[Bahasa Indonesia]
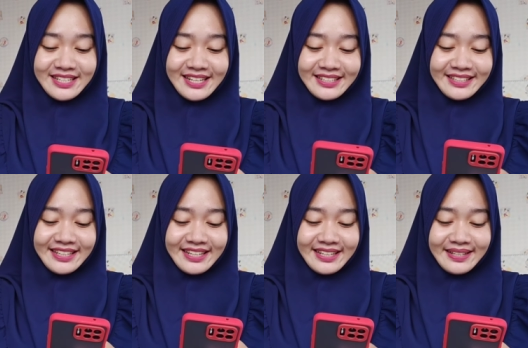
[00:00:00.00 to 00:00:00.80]
lihat
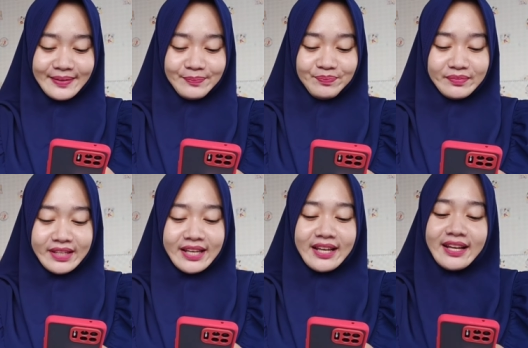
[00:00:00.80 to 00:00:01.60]
ya
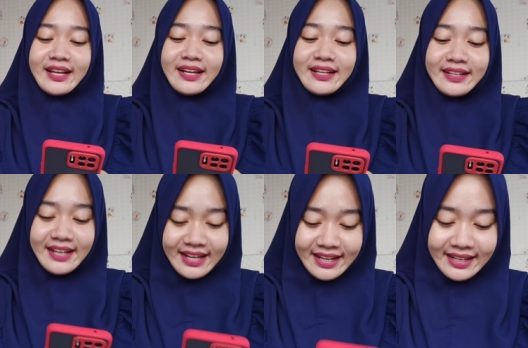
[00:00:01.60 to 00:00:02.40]

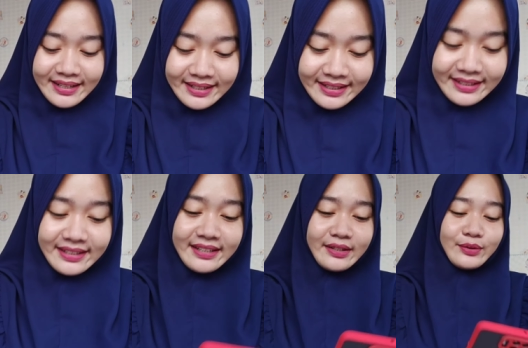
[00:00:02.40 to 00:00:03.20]
nah
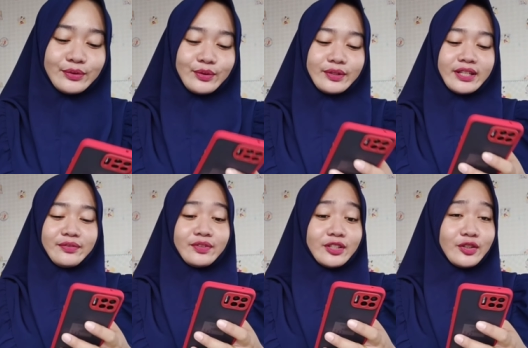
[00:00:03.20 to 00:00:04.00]
untuk
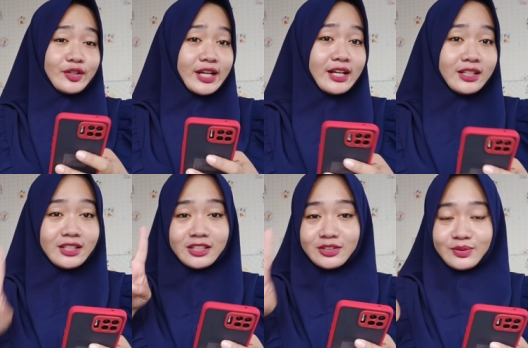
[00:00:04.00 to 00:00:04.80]
di video yang
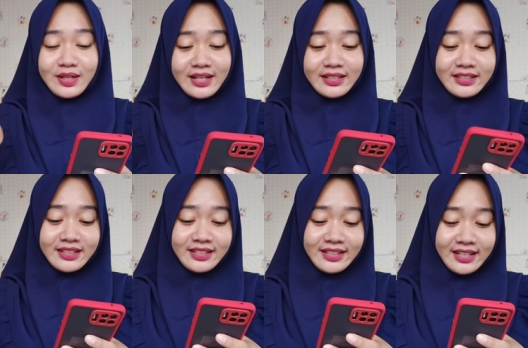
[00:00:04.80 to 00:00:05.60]
kedua
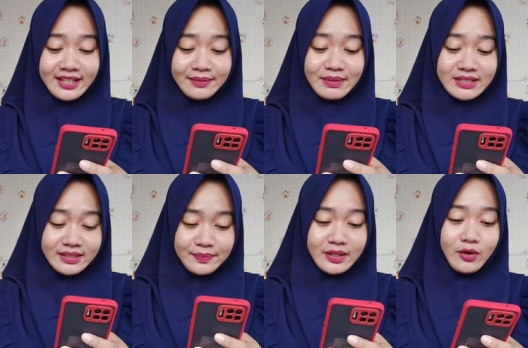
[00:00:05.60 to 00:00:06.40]
kita lihat
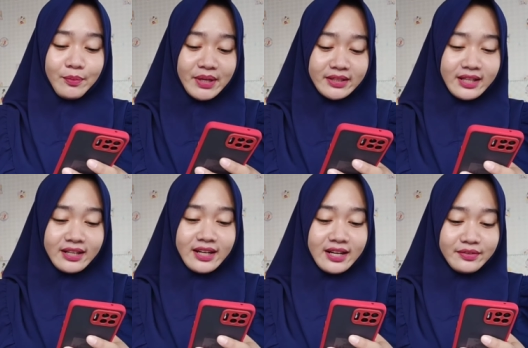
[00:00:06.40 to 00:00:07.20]
masih
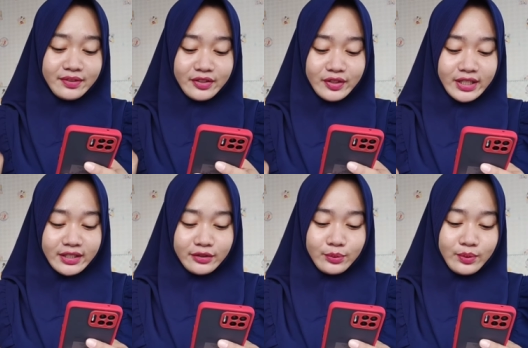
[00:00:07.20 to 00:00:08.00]
berkomentar nggak di video
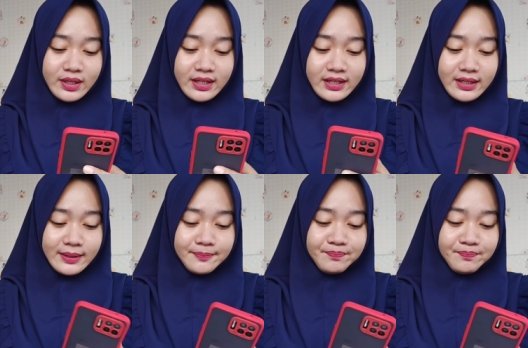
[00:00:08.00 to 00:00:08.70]
yang kedua